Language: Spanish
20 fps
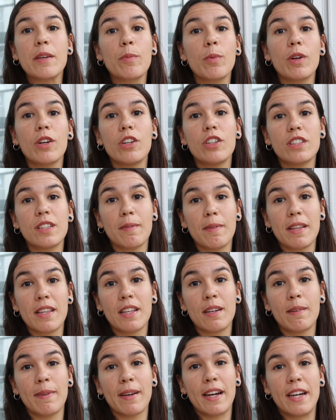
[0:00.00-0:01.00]
Y bueno, el tema
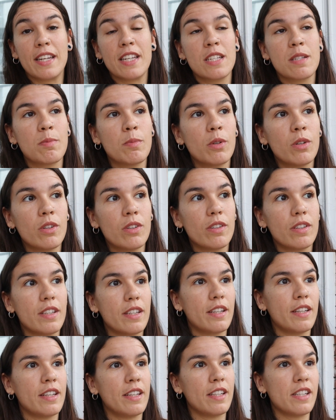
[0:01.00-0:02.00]
del veganismo
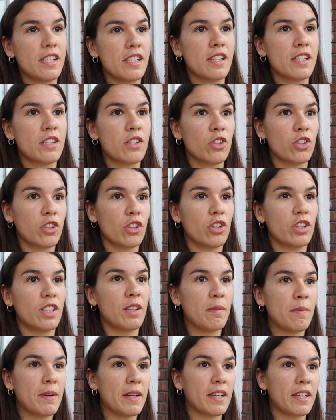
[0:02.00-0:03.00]
es otro
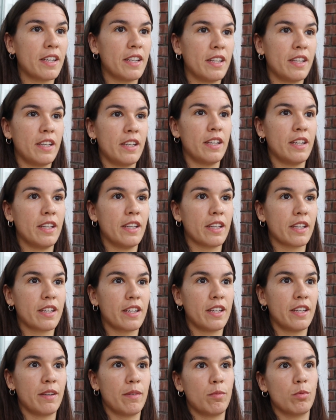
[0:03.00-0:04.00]
tema
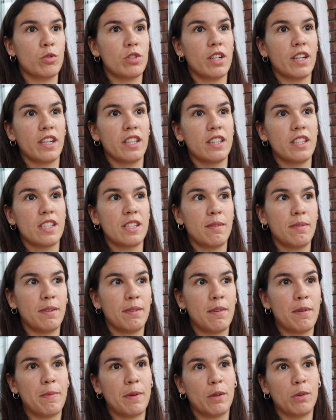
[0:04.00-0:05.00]
que, mucha gente
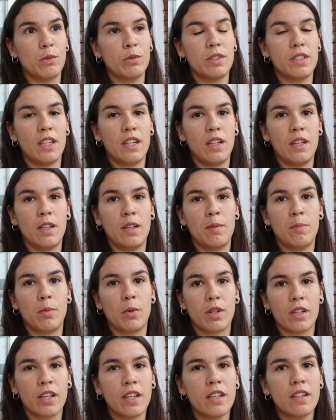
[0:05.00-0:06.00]
siempre me pregunta el
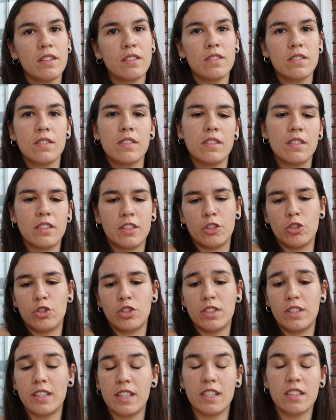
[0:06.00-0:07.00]
por qué. Si
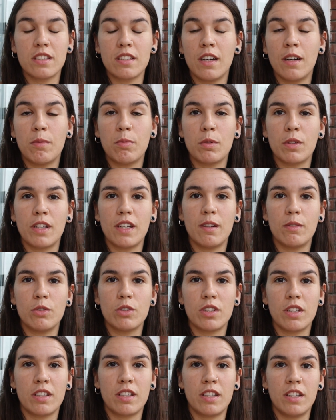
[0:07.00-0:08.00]
os interesa
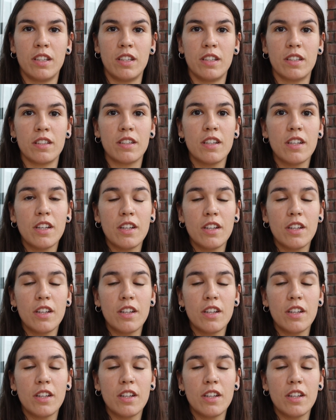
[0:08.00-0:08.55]
podríamos hacer